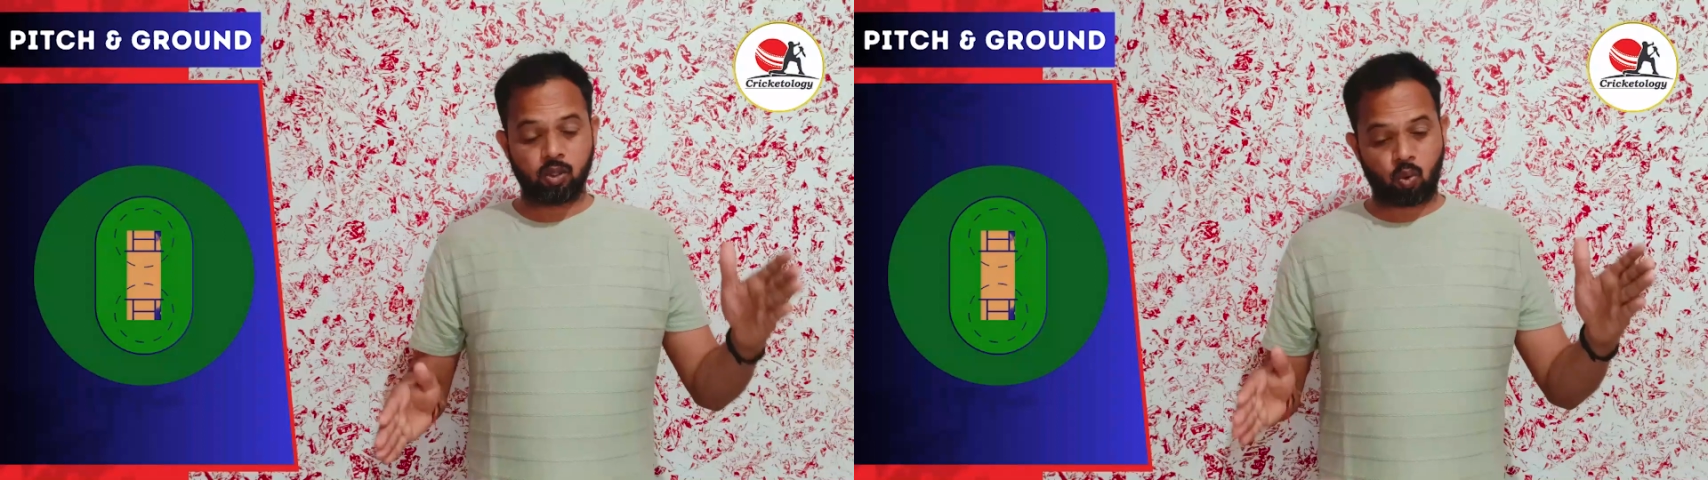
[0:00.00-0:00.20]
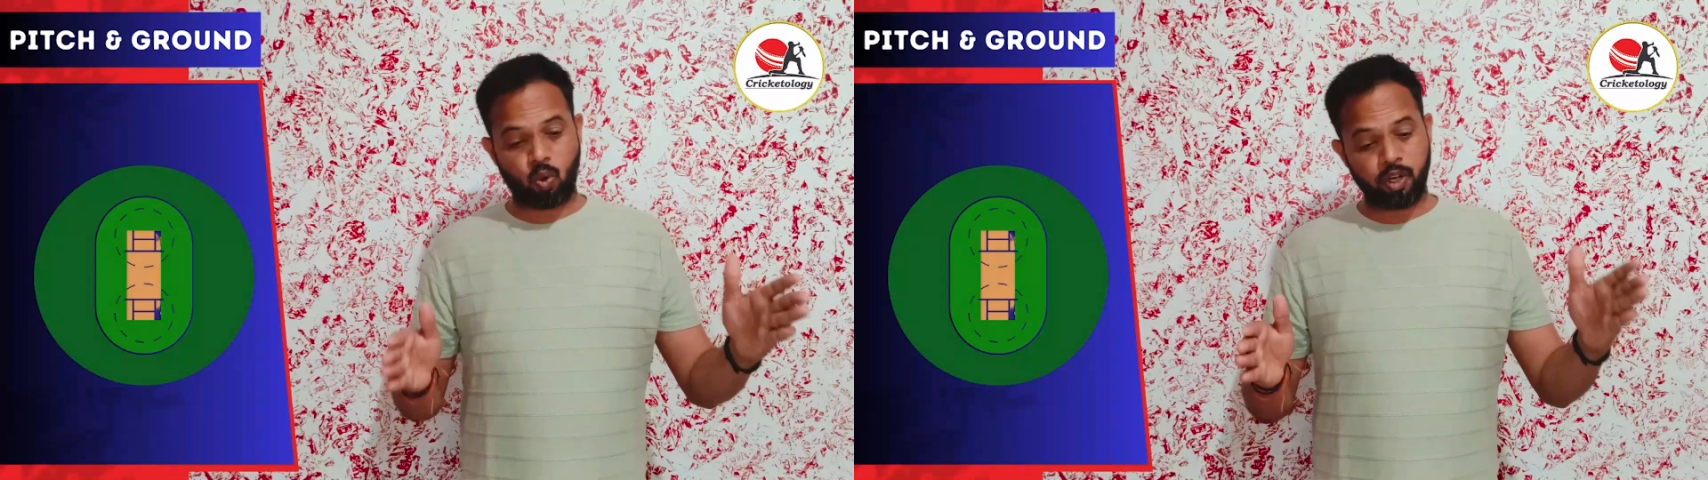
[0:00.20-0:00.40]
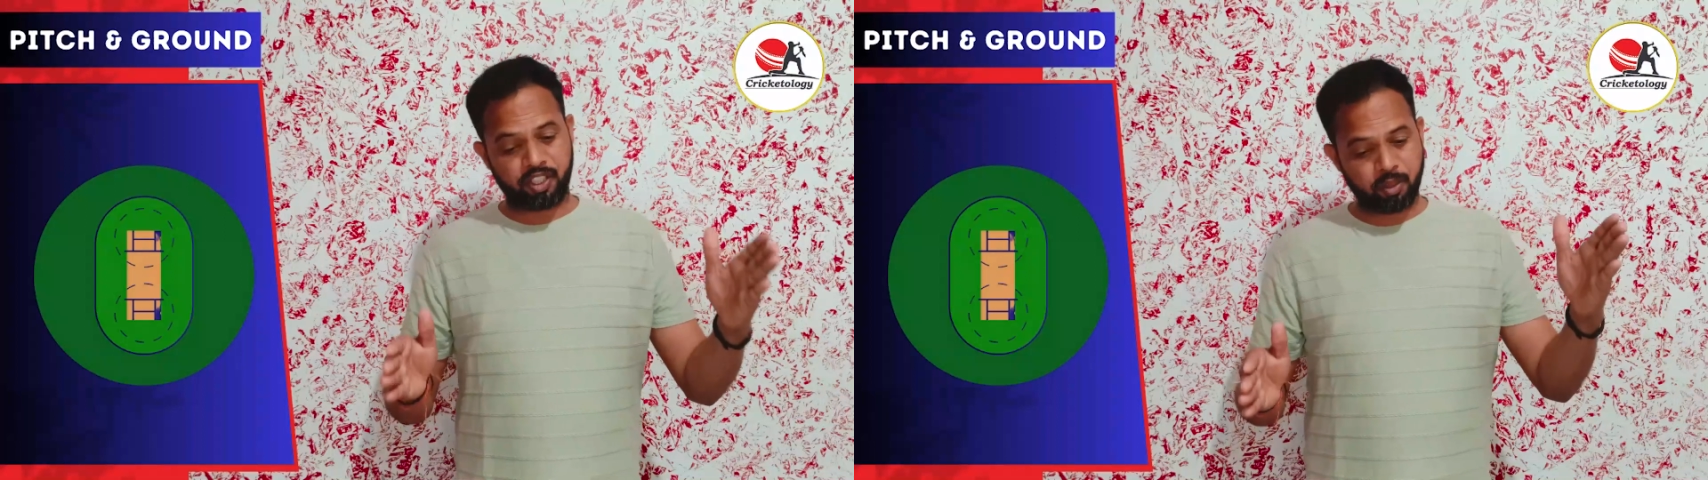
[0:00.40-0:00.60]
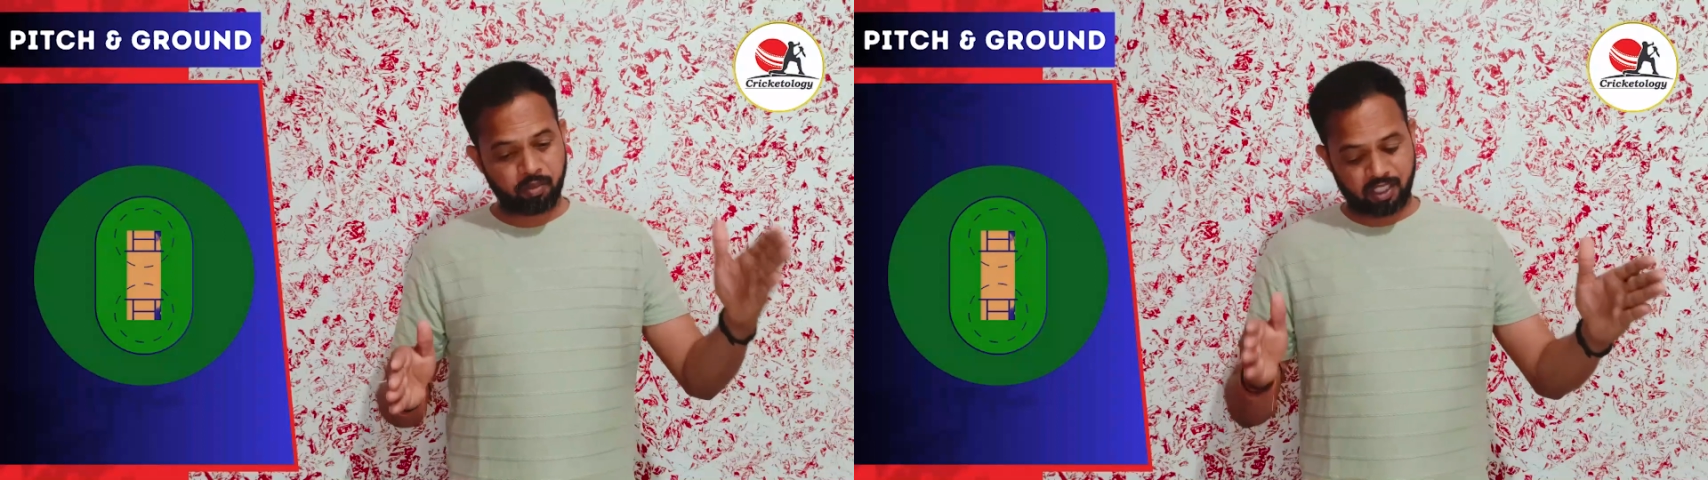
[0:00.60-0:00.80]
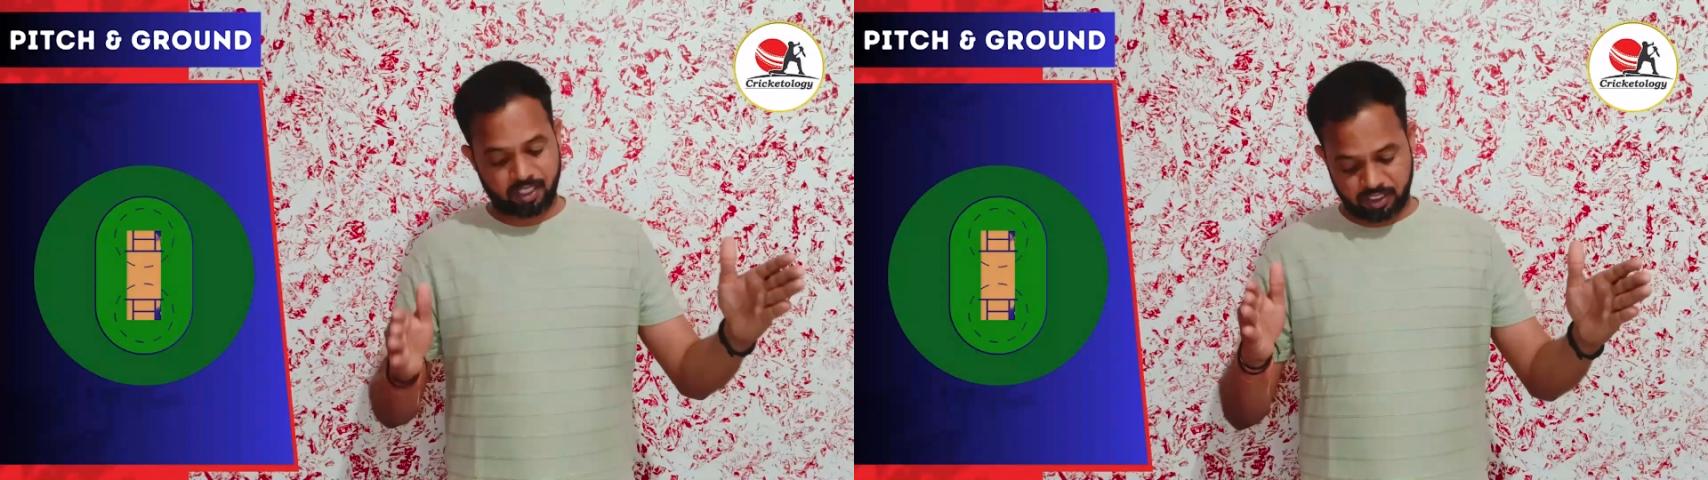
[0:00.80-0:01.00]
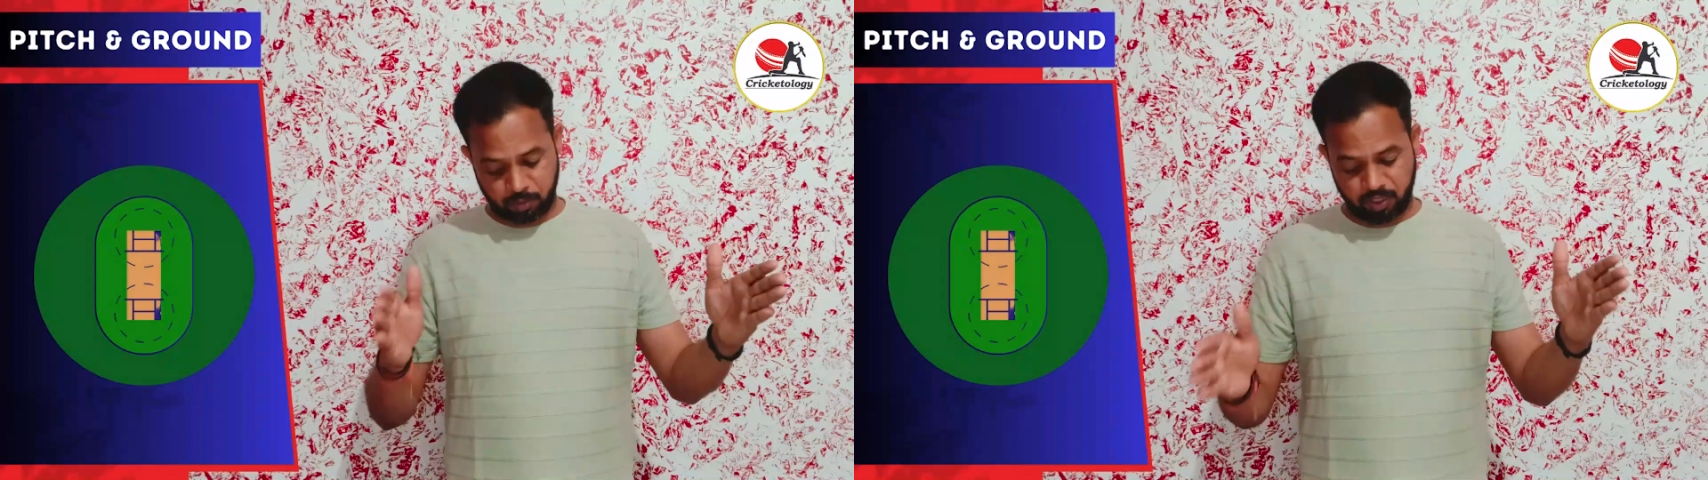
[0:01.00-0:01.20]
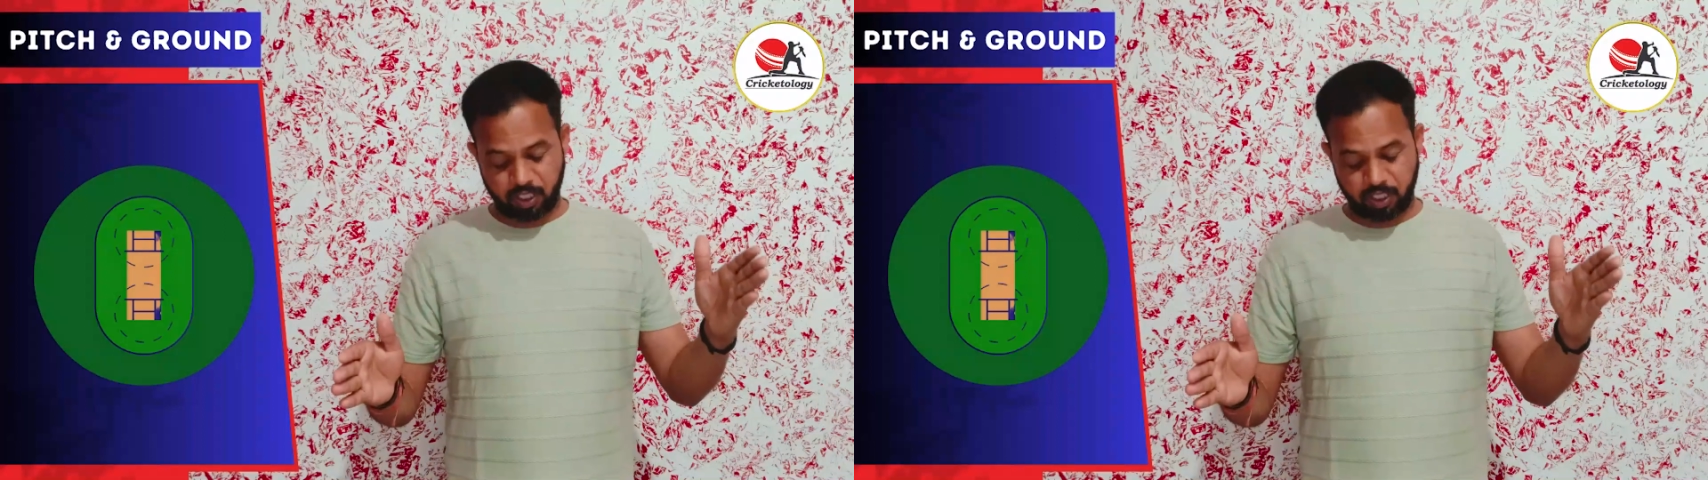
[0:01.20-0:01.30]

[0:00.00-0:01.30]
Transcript: तो कोई टीम का किसी भी